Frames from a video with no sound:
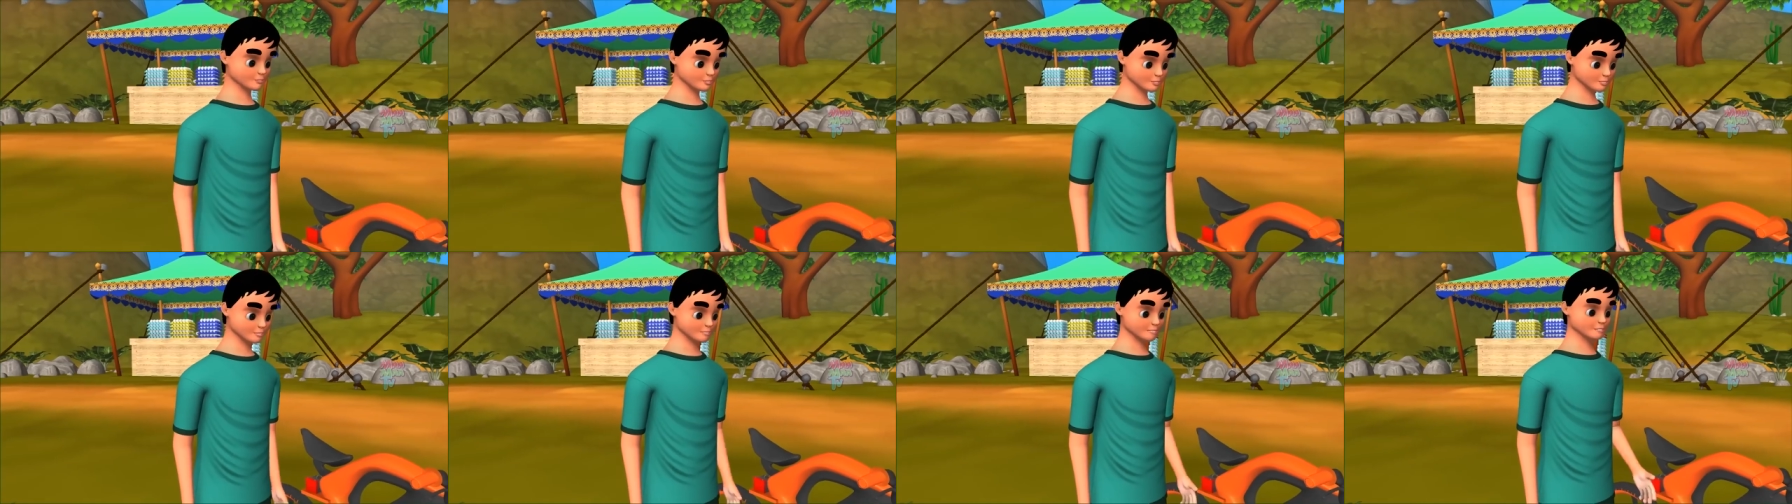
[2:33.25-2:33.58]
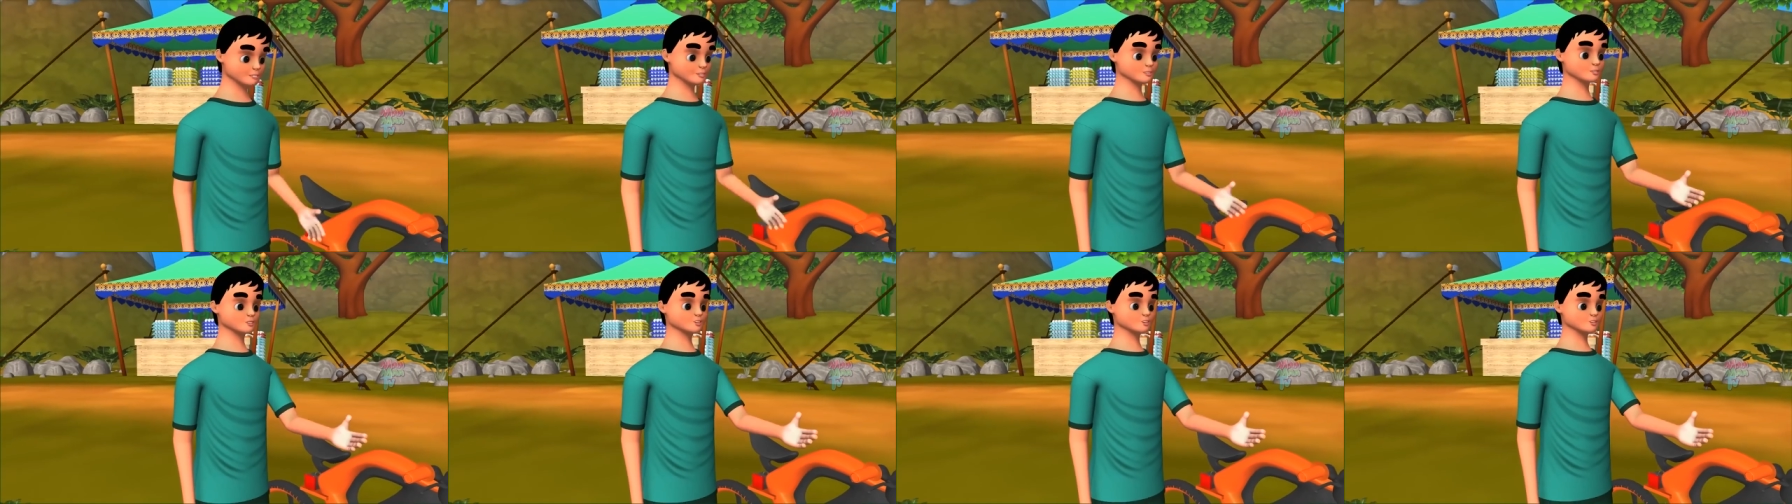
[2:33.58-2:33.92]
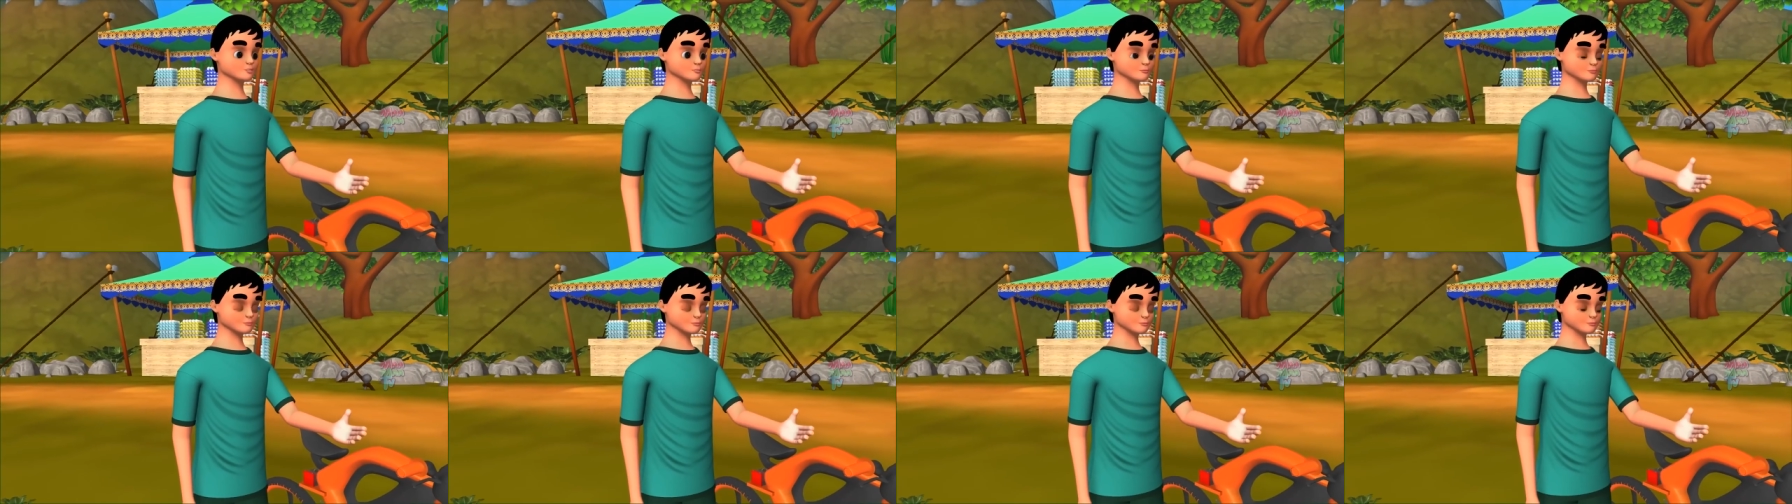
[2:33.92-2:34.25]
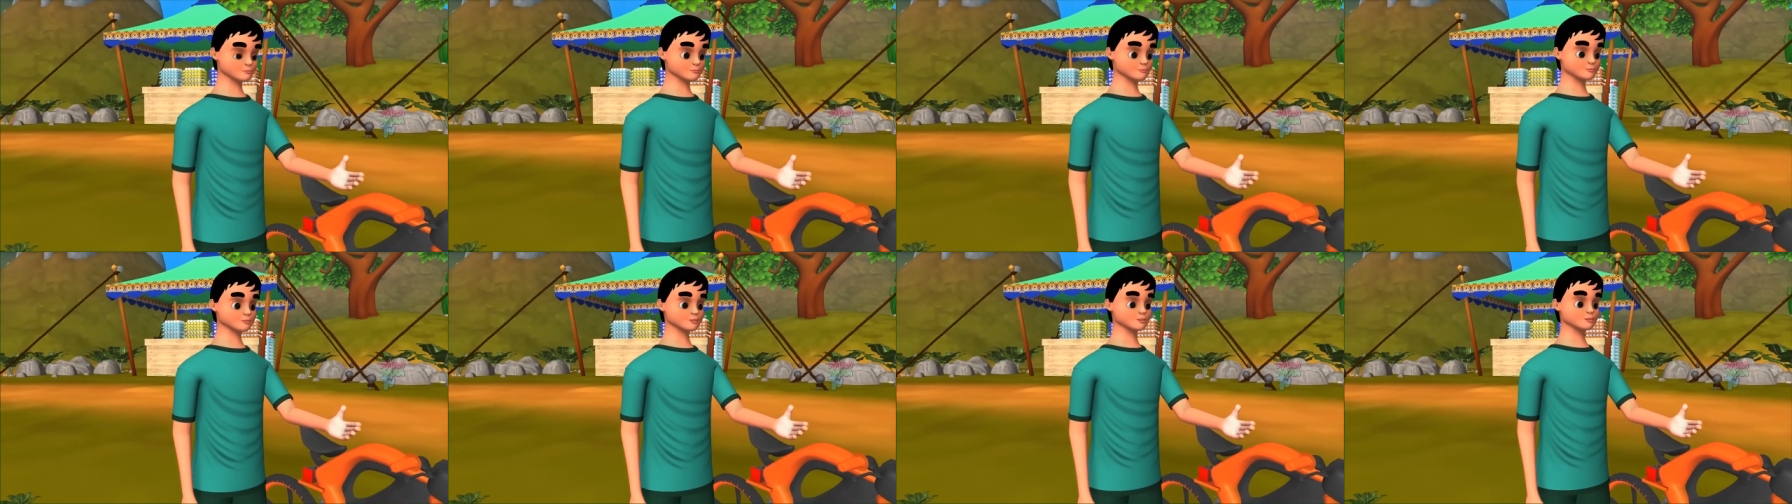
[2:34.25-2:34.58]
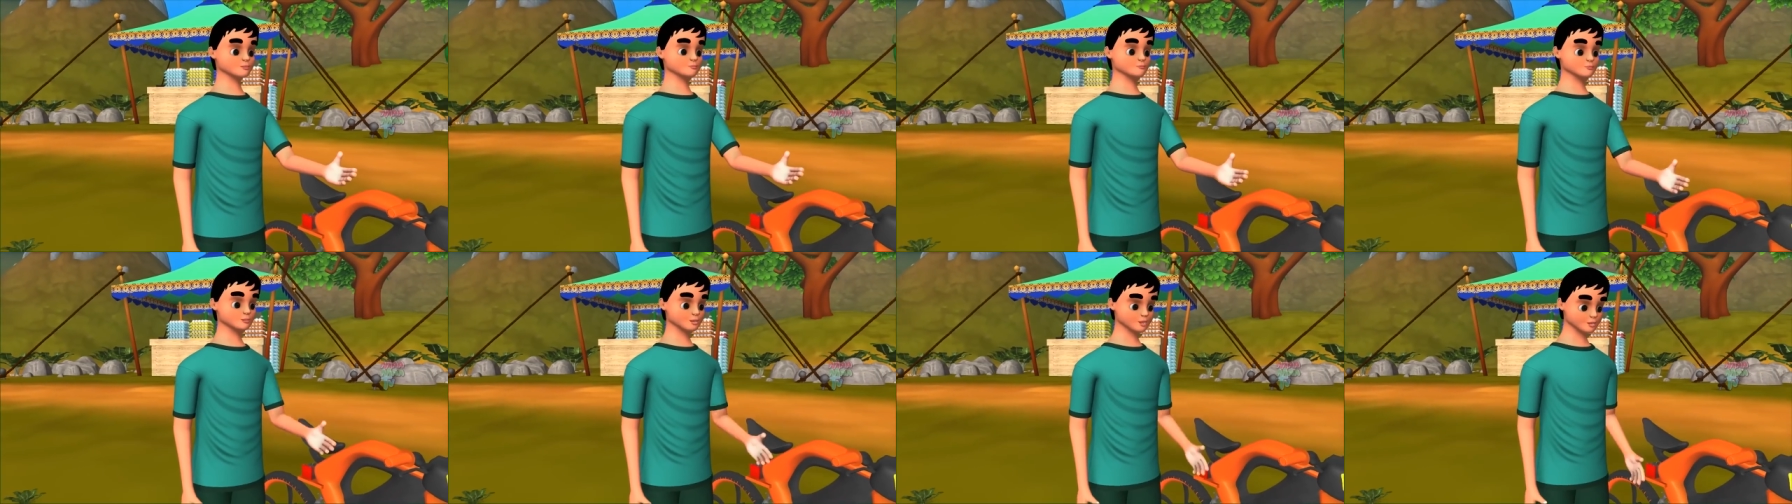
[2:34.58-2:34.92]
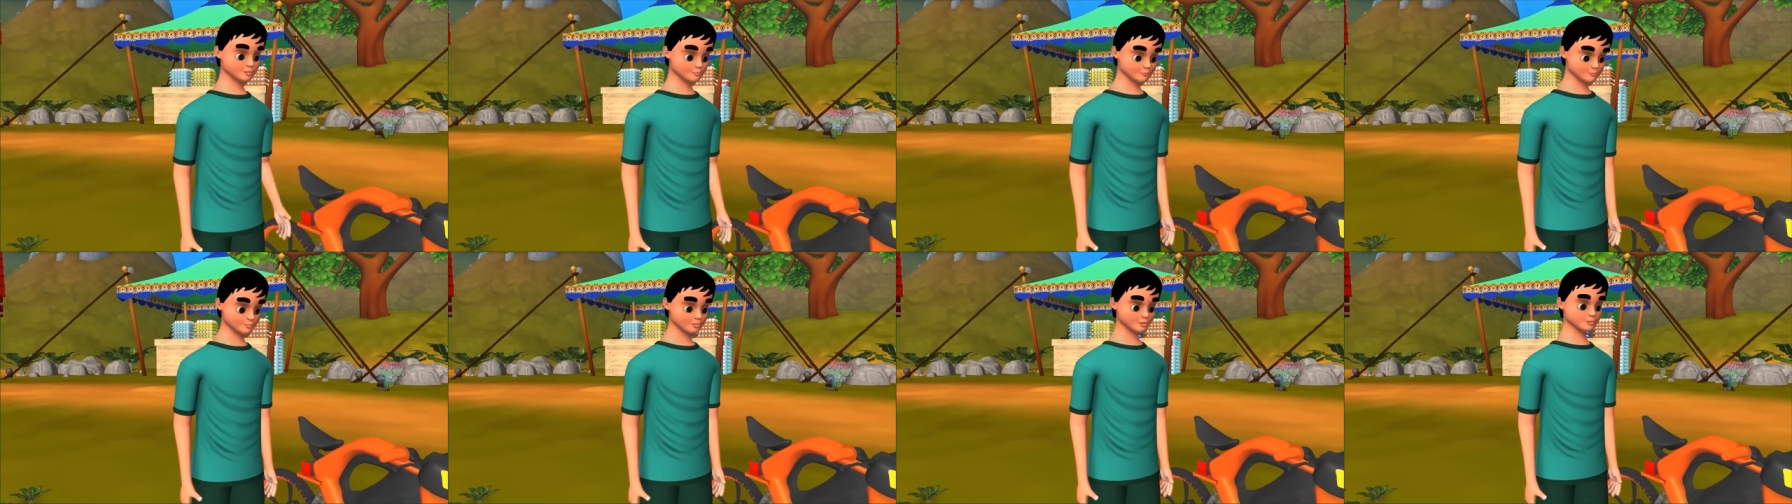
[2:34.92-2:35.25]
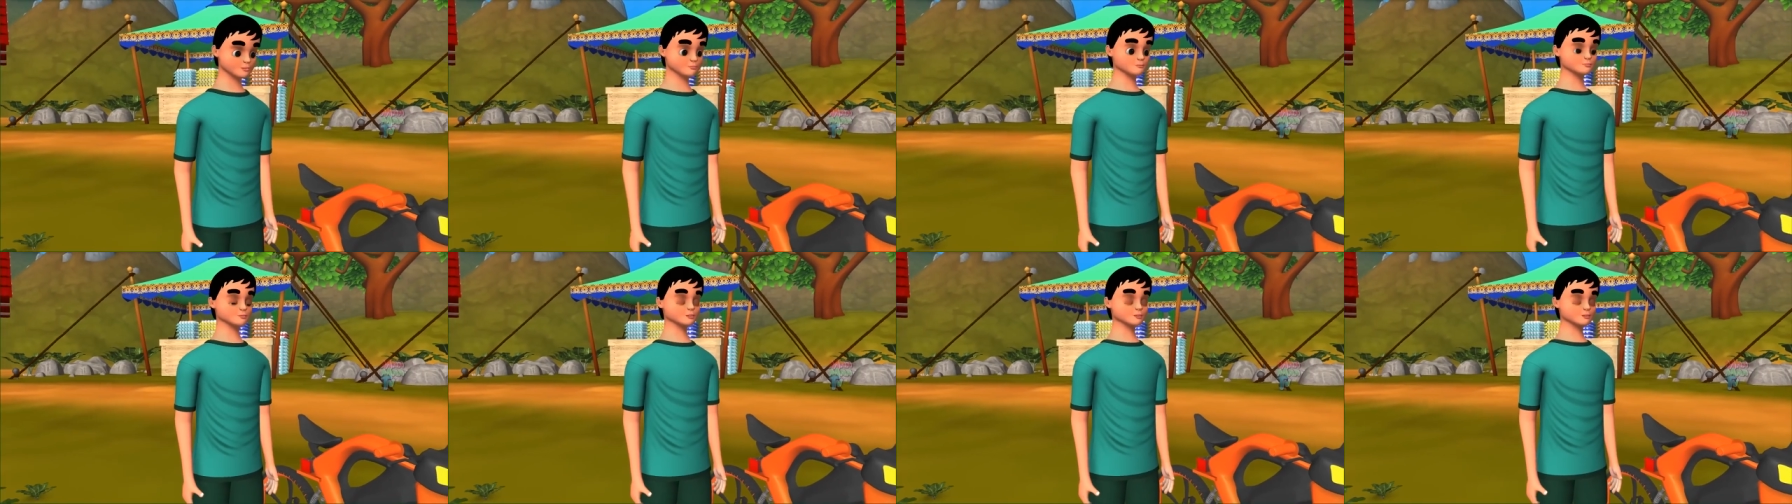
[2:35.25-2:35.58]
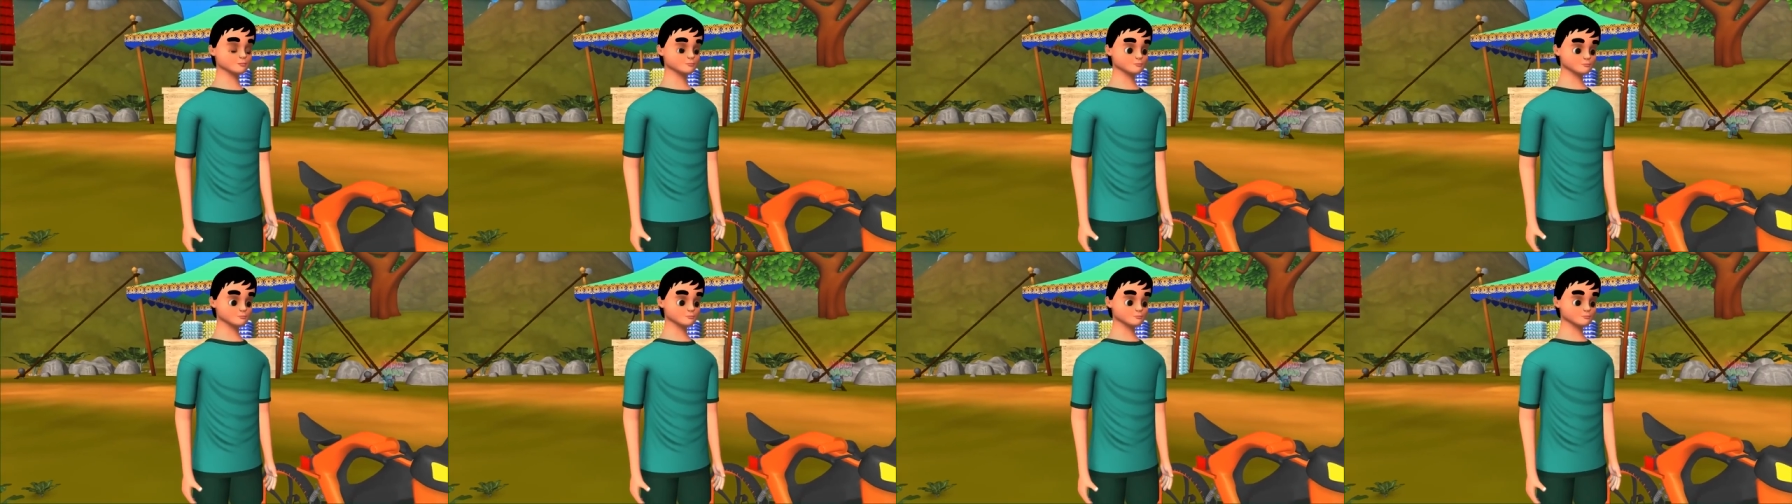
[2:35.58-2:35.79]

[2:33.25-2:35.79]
अरे चंदू अब घर कैसे जाएंगे